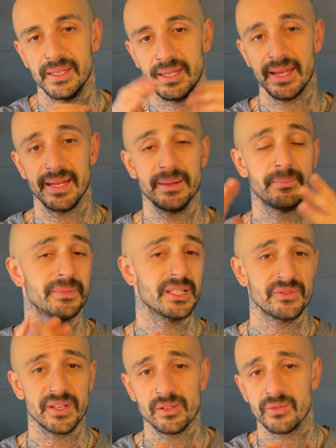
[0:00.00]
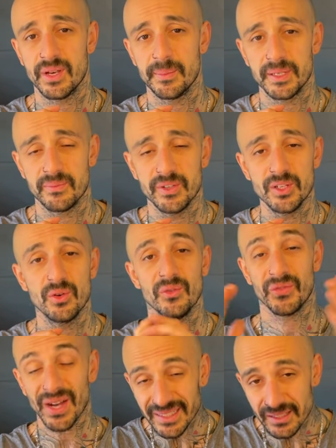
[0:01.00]
Ja, ihr Lieben, das war's auch wieder mit dem Video.
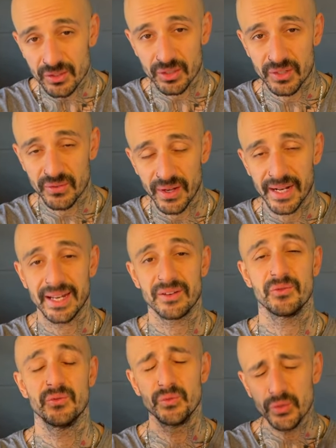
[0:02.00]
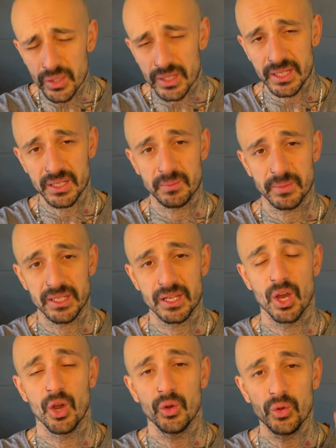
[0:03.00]
Falls es euch gefallen hat, würde ich mich
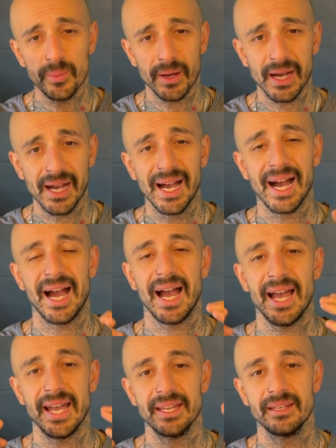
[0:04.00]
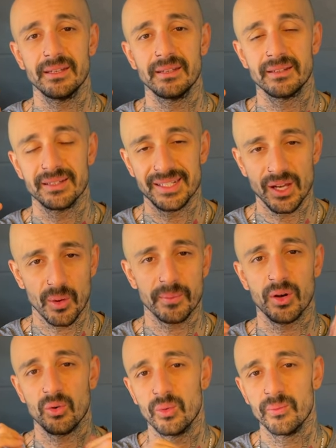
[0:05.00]
über ein Daumen
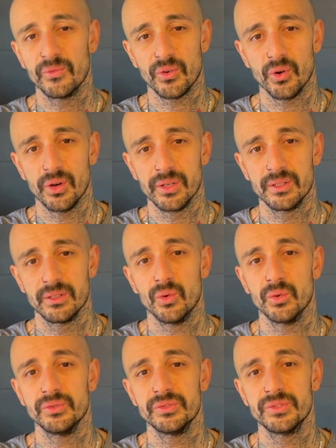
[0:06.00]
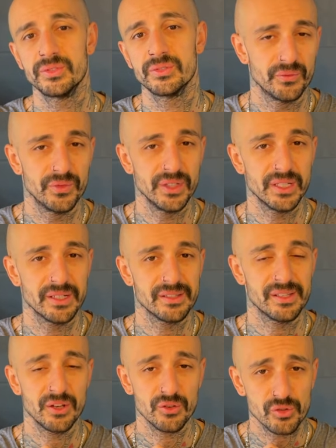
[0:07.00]
nach oben freuen und wir
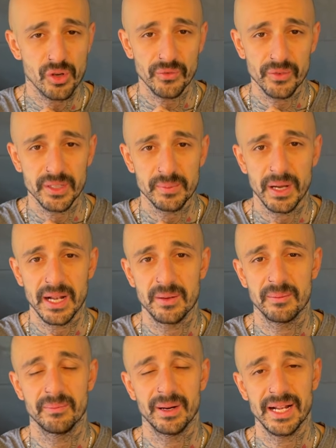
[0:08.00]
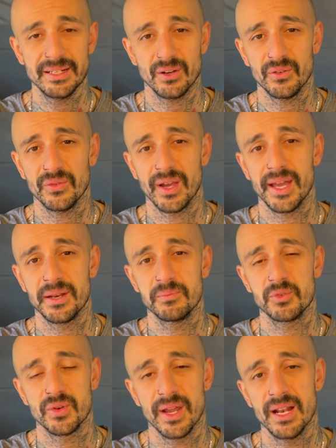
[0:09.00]
sehen uns hoffentlich mal bald auf einem
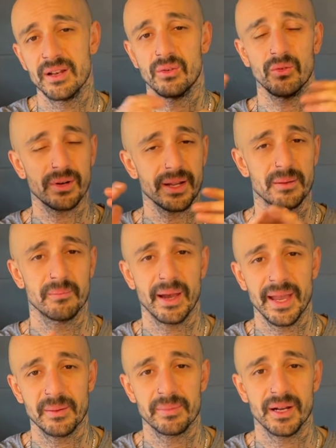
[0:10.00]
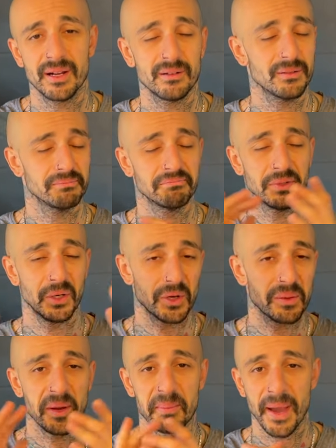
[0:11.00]
Trail oder einem Bikepark
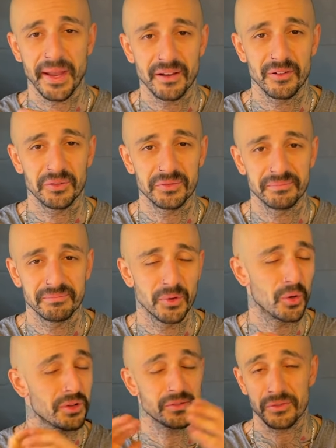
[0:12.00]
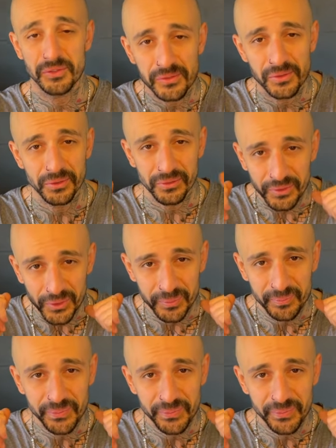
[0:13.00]
oder beim Einkaufen oder sonst irgendwo.